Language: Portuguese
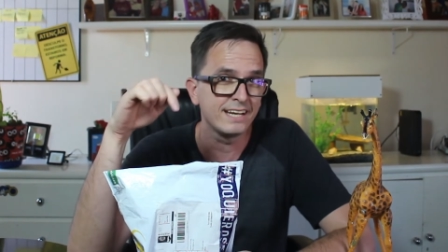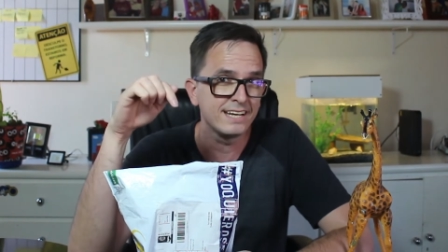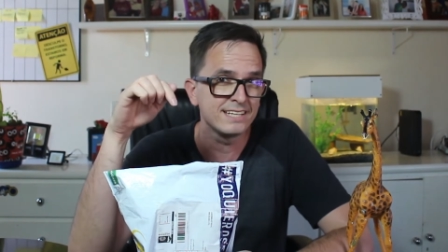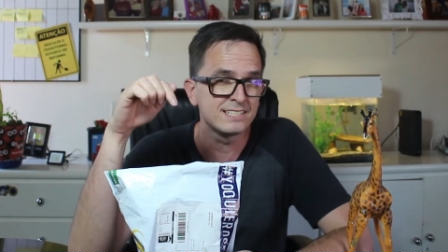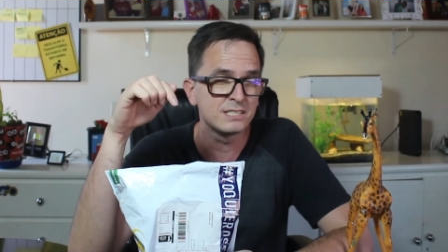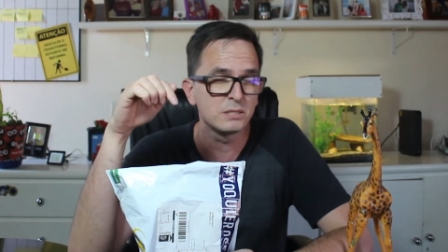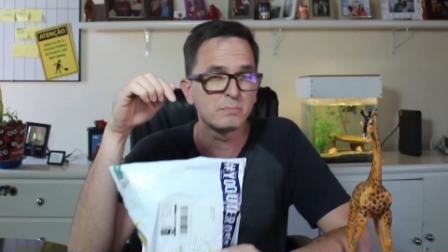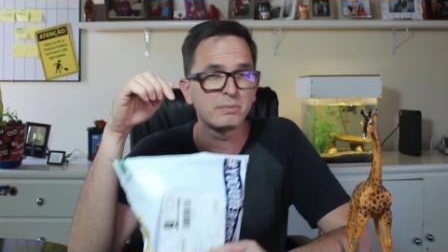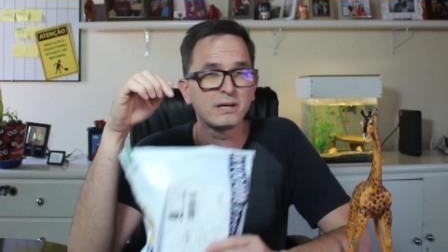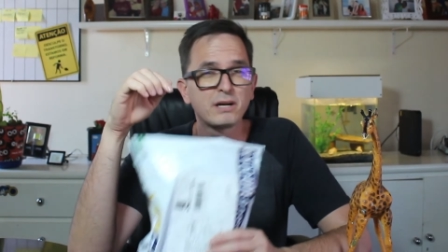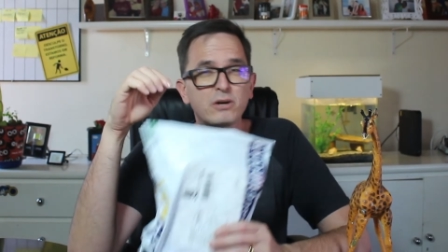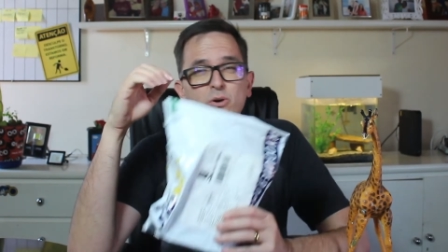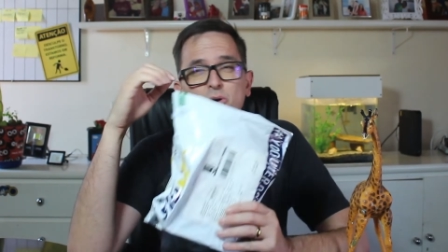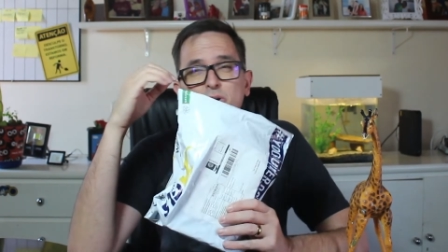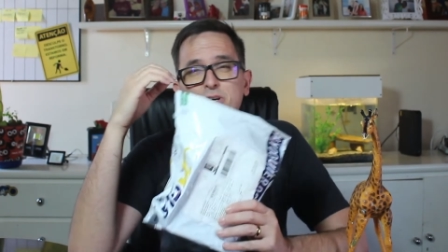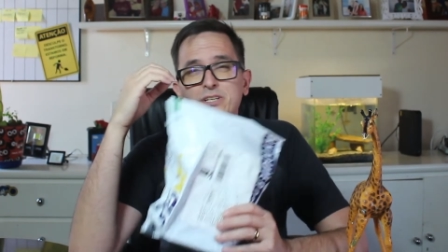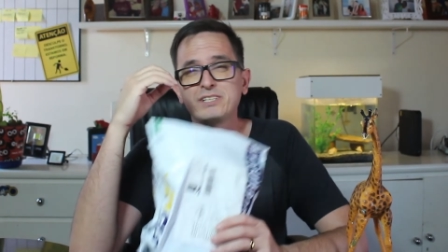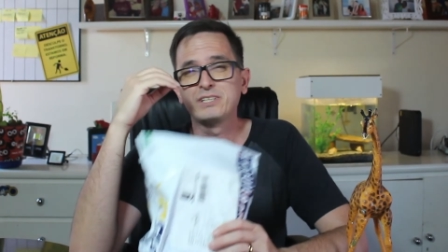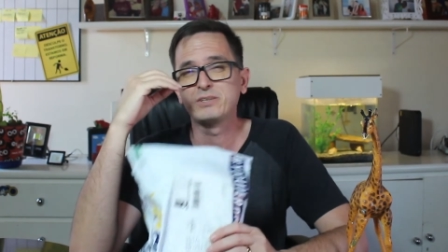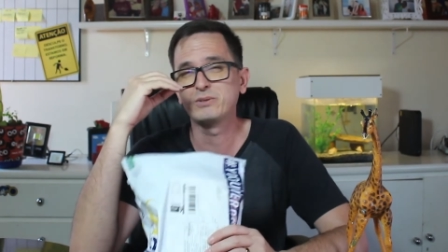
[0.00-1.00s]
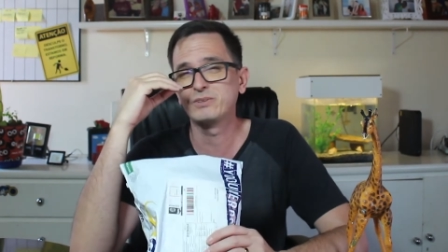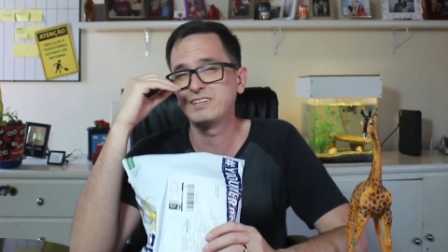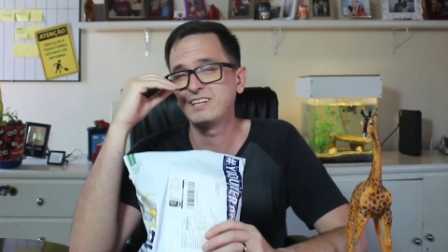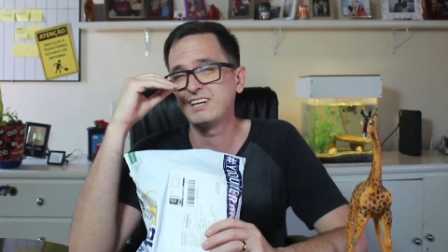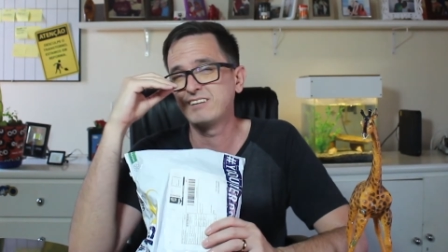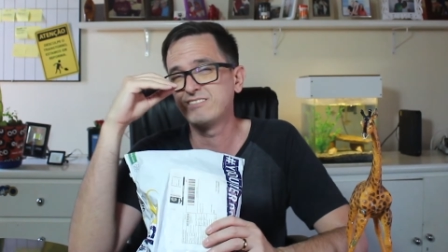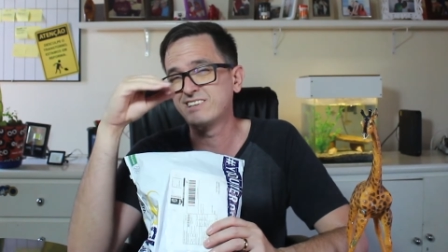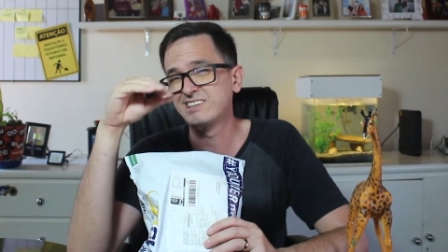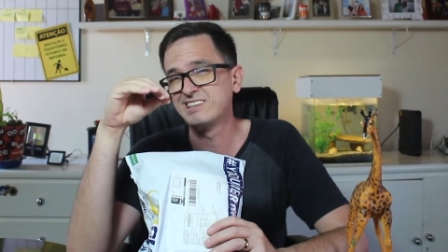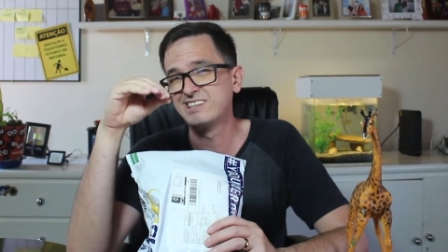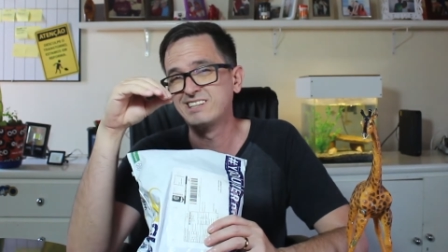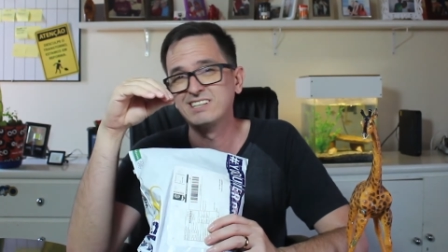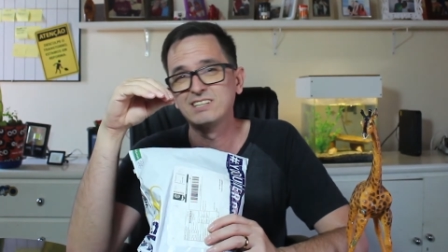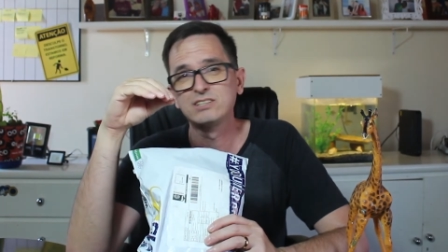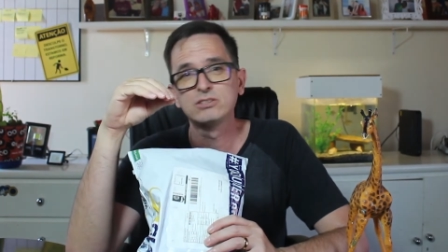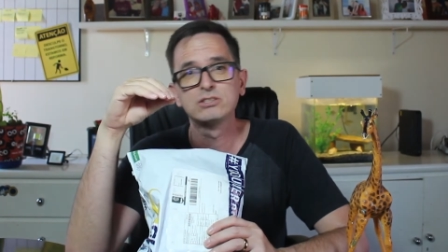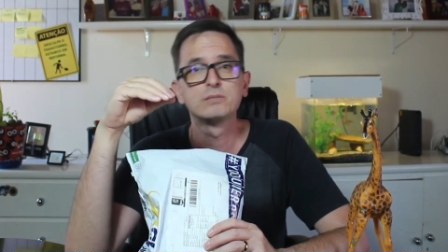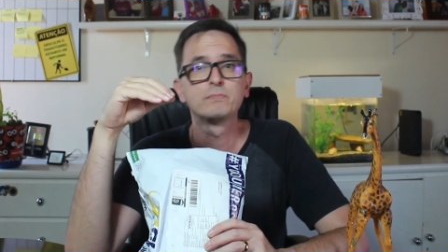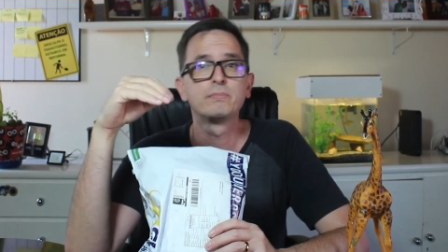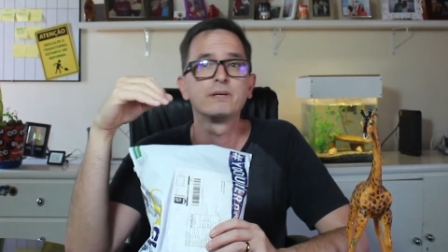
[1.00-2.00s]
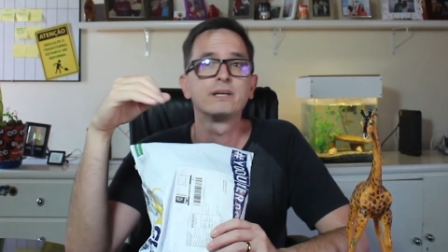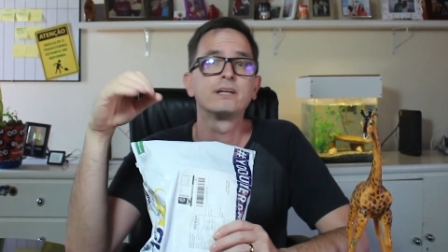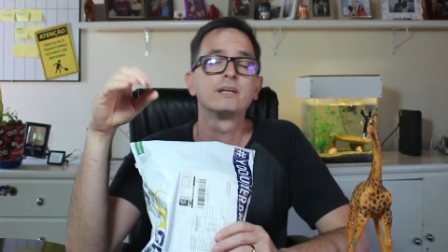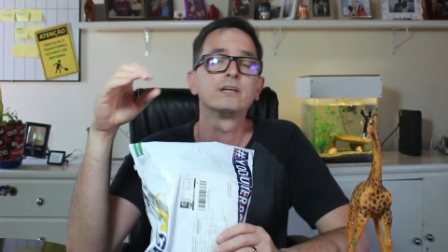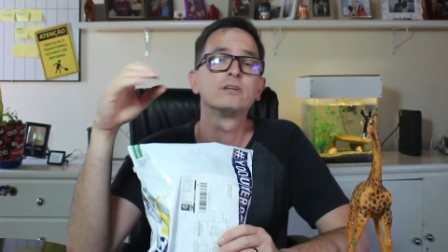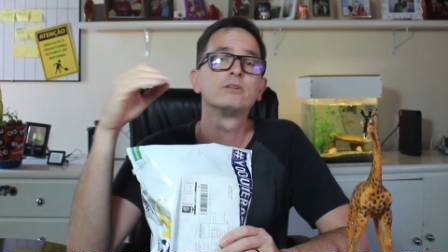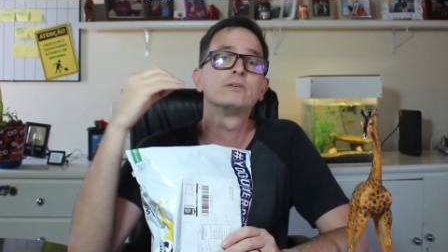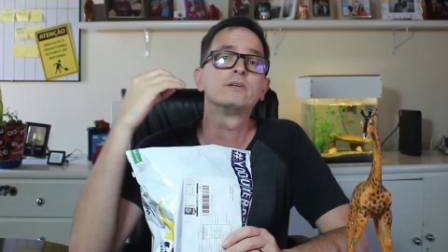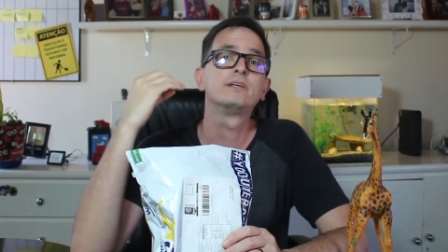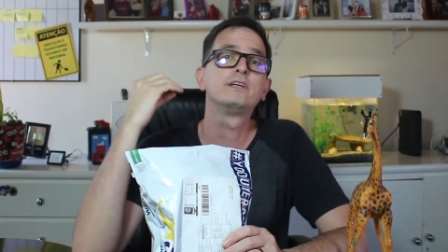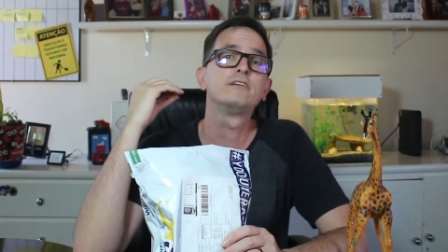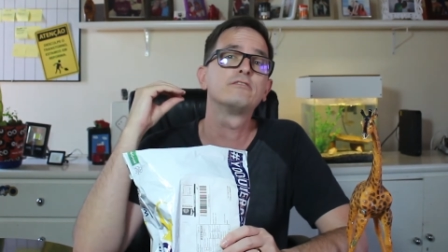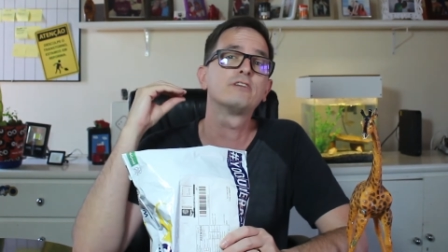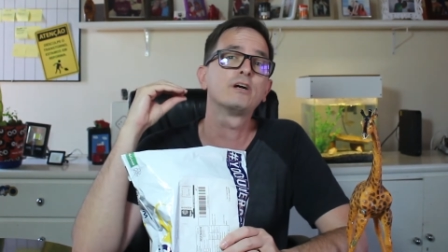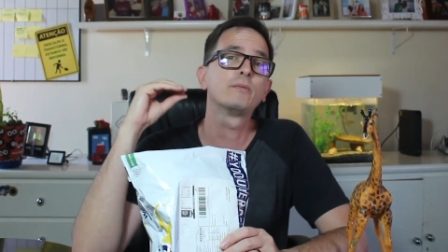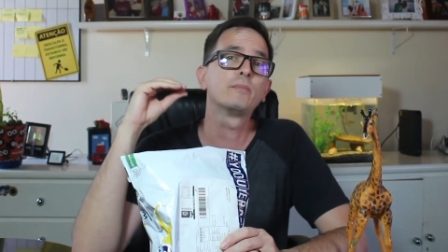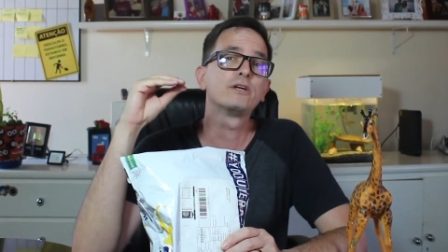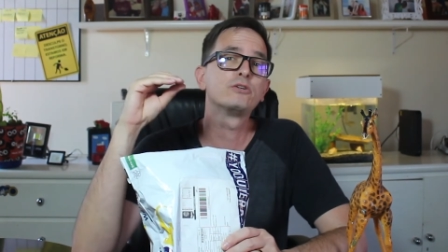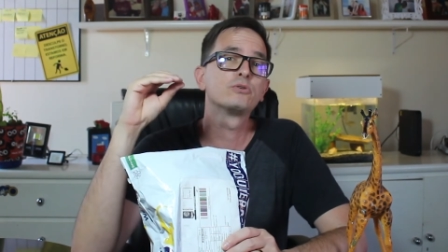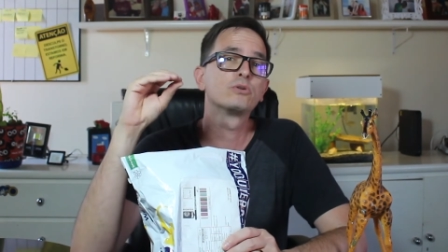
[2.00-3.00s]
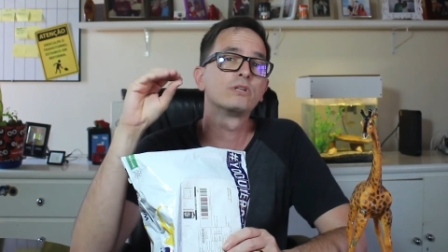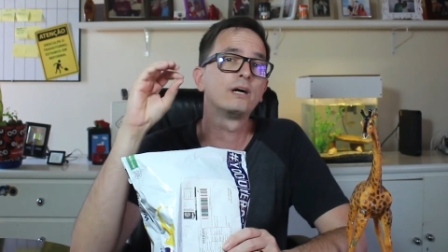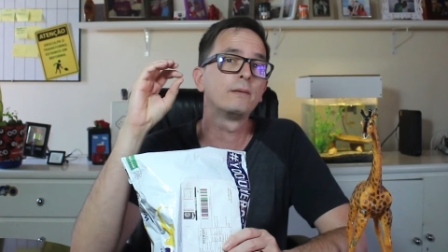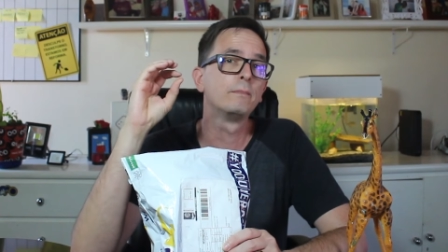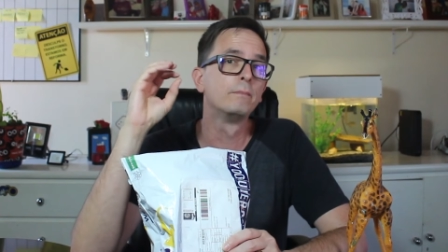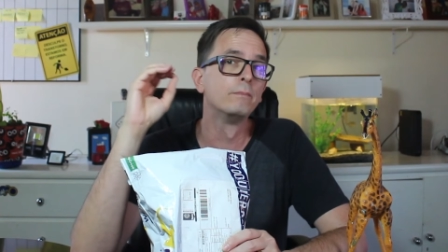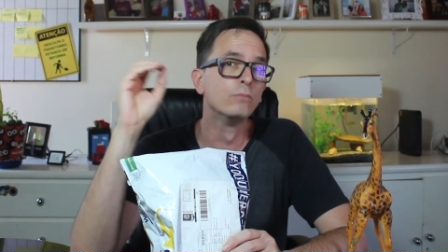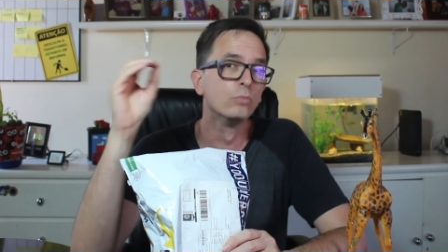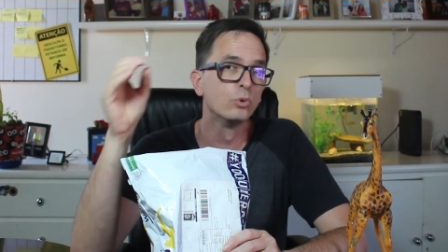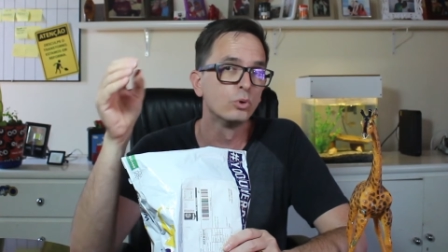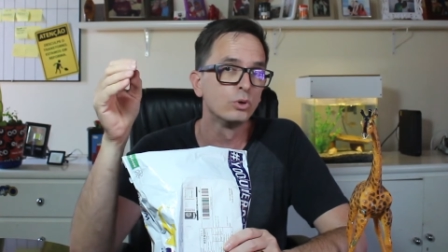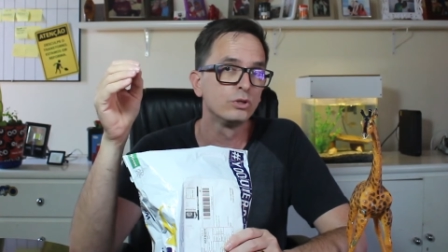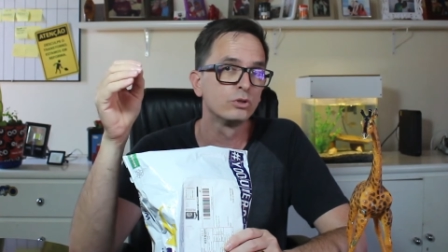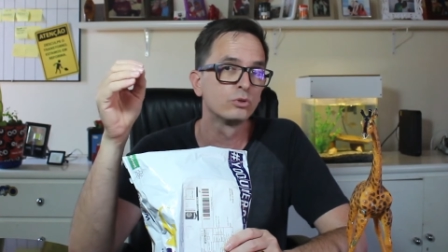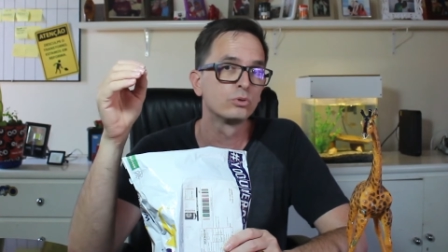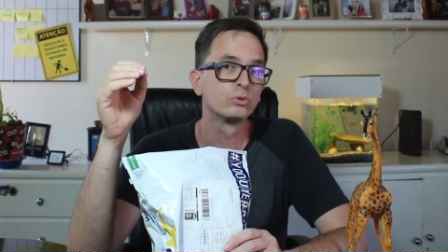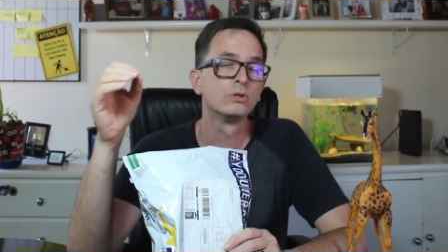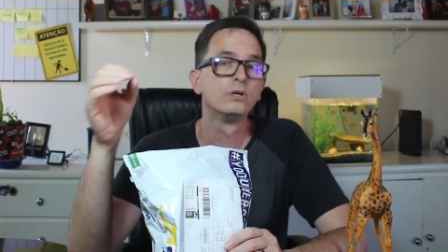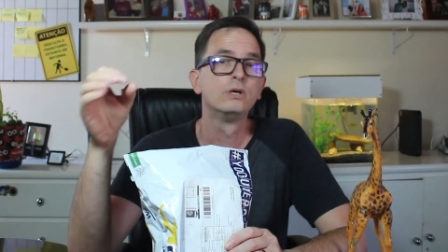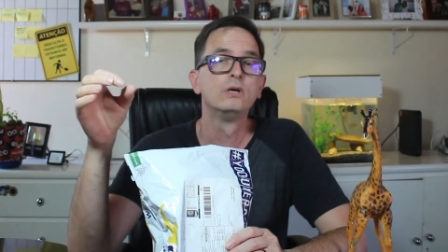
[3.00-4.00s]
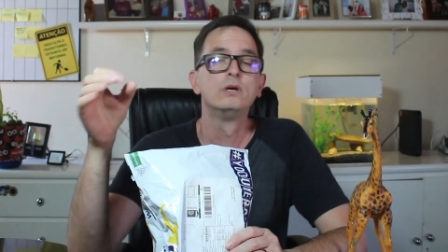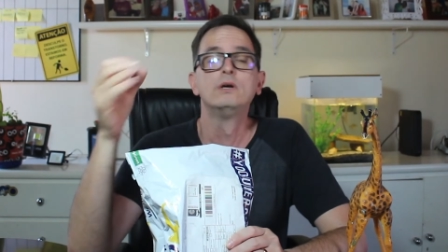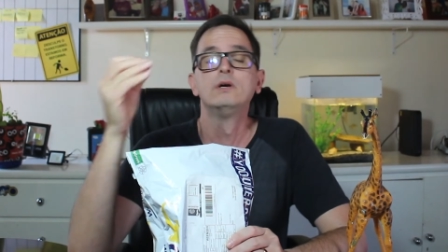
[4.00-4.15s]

esse pacote que eu estava tanto esperando e vai me ajudar muito,